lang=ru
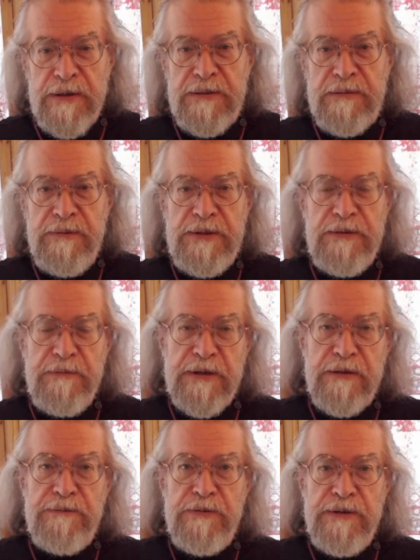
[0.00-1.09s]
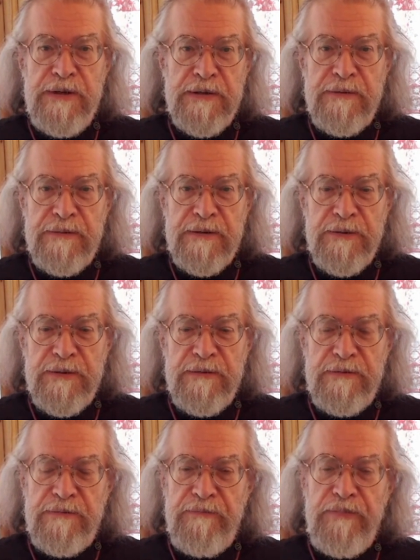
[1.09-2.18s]
Здравствуйте, у микрофона Яков
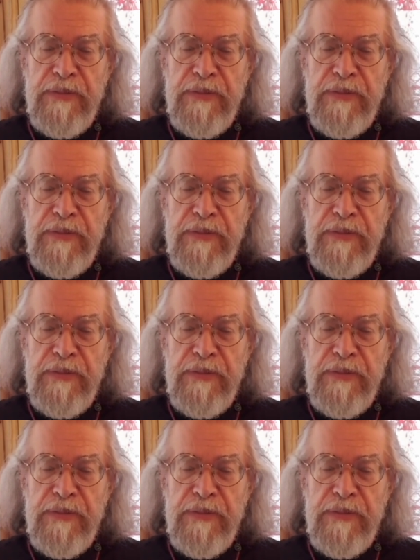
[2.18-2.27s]
Кротов.